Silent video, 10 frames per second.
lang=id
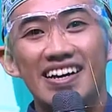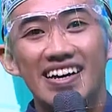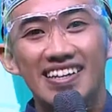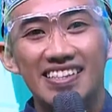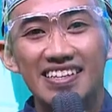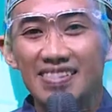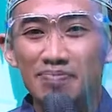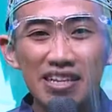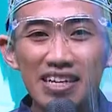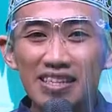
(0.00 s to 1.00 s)
Artinya
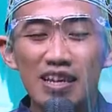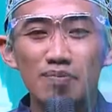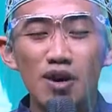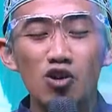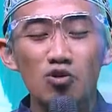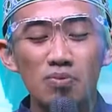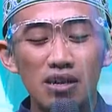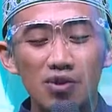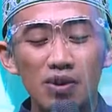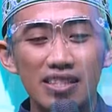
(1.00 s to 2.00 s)
mereka tidak mau
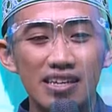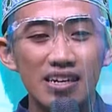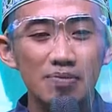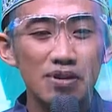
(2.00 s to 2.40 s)
melewatkan